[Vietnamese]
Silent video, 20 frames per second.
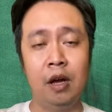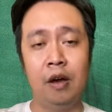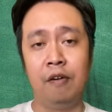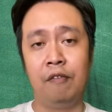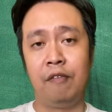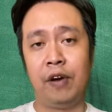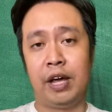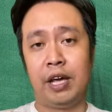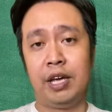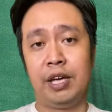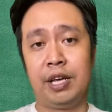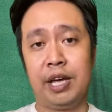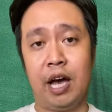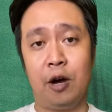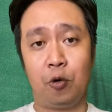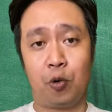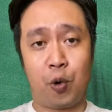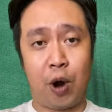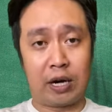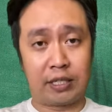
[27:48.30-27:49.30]
Về ý nghĩa
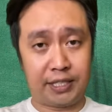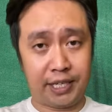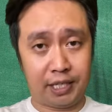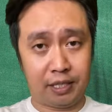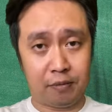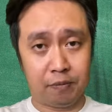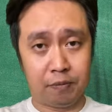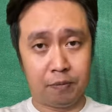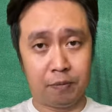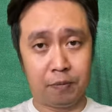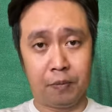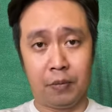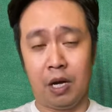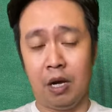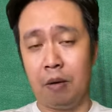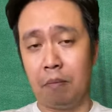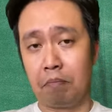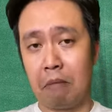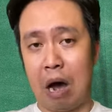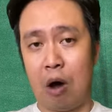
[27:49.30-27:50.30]
của đoạn trích,
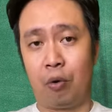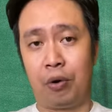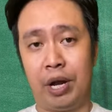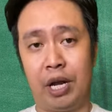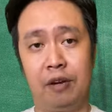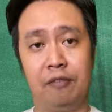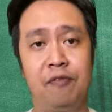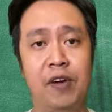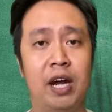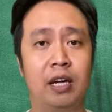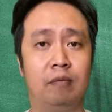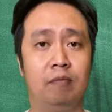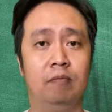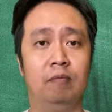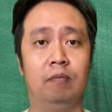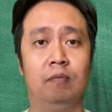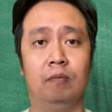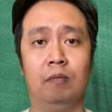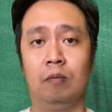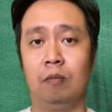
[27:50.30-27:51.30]
Bảo Ninh viết
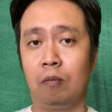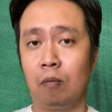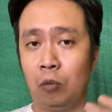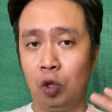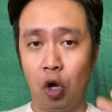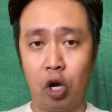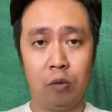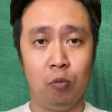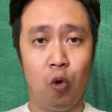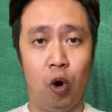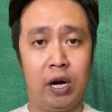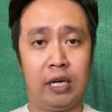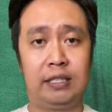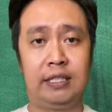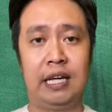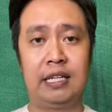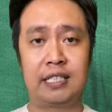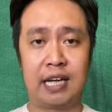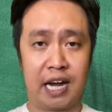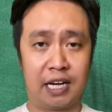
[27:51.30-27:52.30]
nỗi buồn
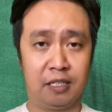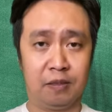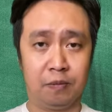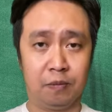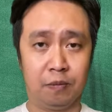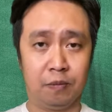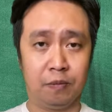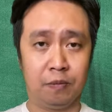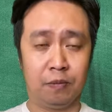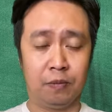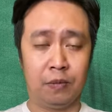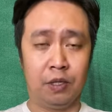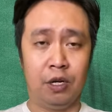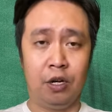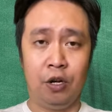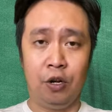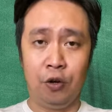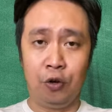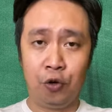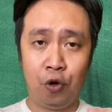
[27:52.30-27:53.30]
chiến tranh,
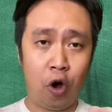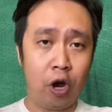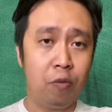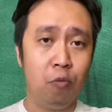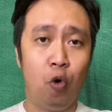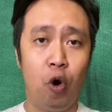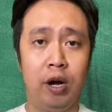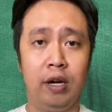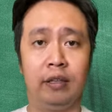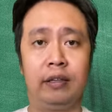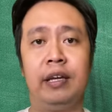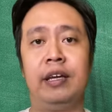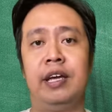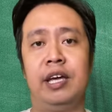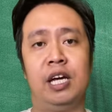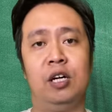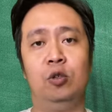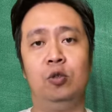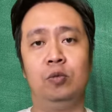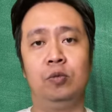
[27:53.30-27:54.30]
nỗi buồn tình
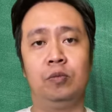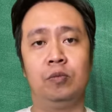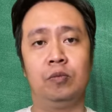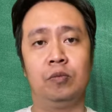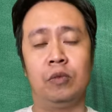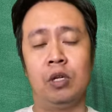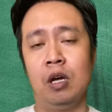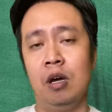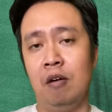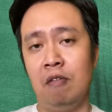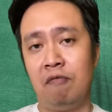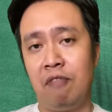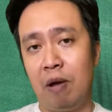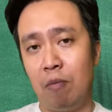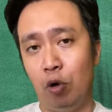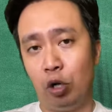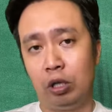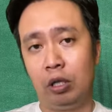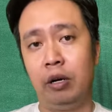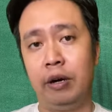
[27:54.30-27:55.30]
yêu, về
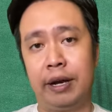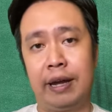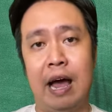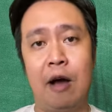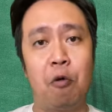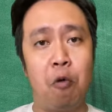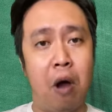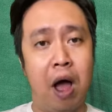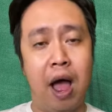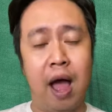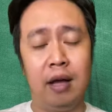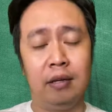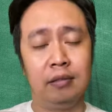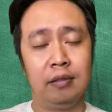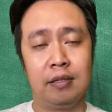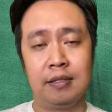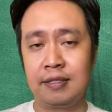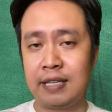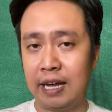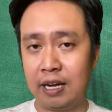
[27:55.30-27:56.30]
một thời đã qua
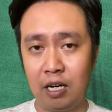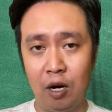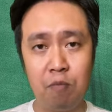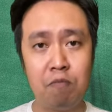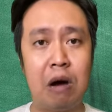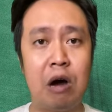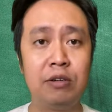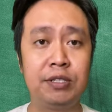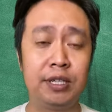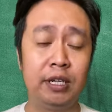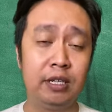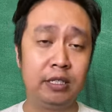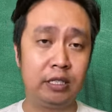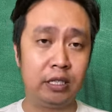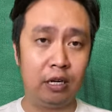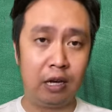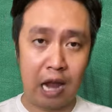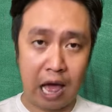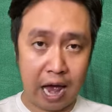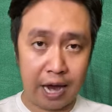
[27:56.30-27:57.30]
sẽ không bao giờ
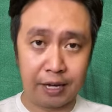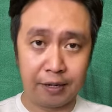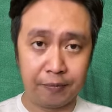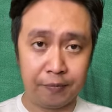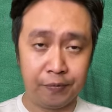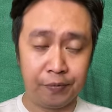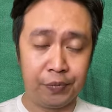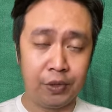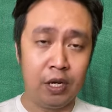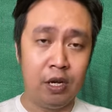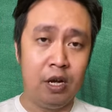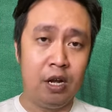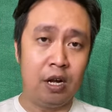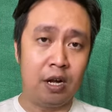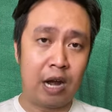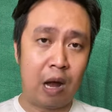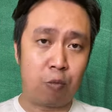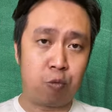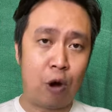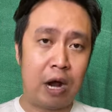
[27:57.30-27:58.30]
trở lại.
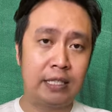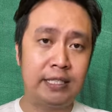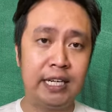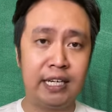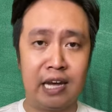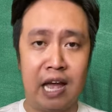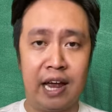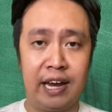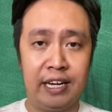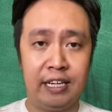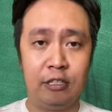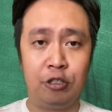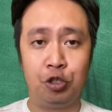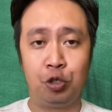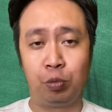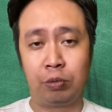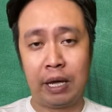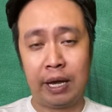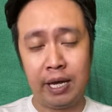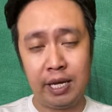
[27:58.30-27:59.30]
Đọc đoạn trích này,
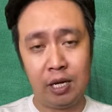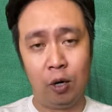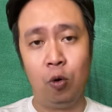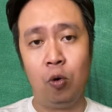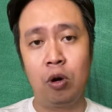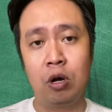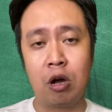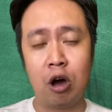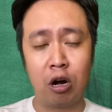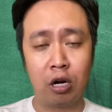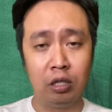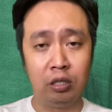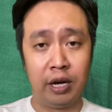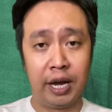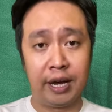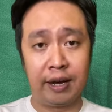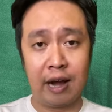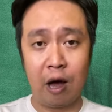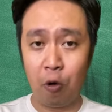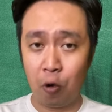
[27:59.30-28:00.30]
chúng ta hiểu con người
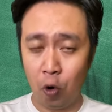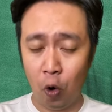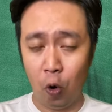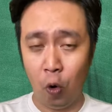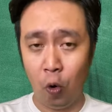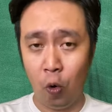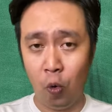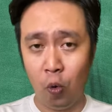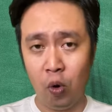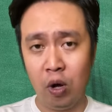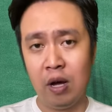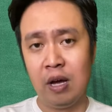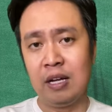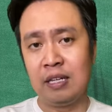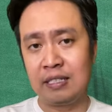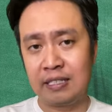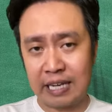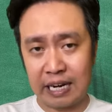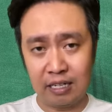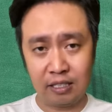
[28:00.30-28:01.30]
đau khổ,
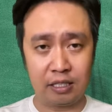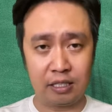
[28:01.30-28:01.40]
chăn